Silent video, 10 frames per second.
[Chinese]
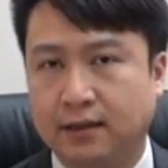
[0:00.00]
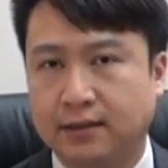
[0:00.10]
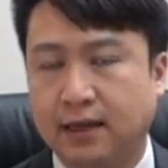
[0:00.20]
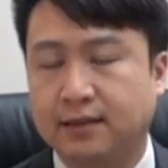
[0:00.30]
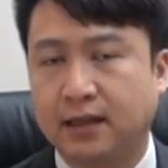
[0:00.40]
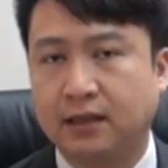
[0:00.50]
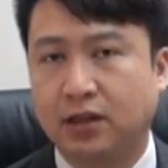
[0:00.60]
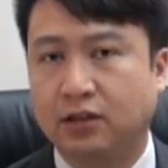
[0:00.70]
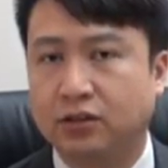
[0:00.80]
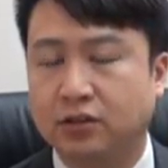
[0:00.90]
三线
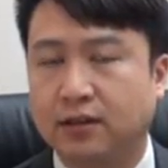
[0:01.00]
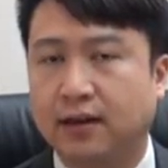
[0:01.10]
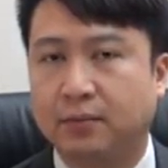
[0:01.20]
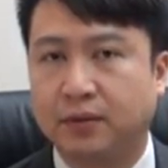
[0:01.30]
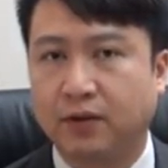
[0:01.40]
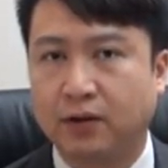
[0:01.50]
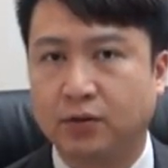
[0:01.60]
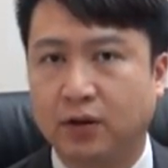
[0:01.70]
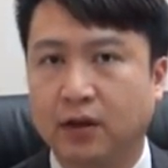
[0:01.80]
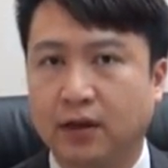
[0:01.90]
城市的，比方
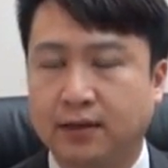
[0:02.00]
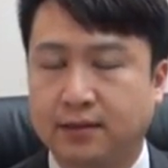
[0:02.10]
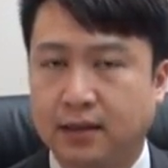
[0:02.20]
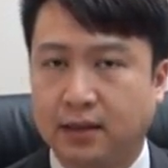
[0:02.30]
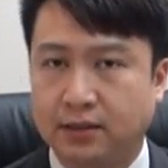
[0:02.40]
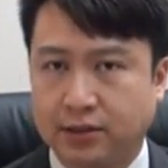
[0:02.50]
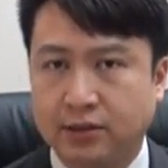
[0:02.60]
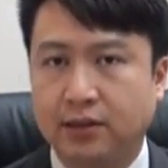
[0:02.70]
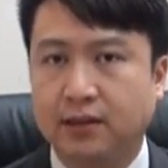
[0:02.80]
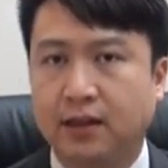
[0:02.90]
说，呃，
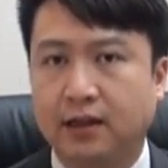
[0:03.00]
深圳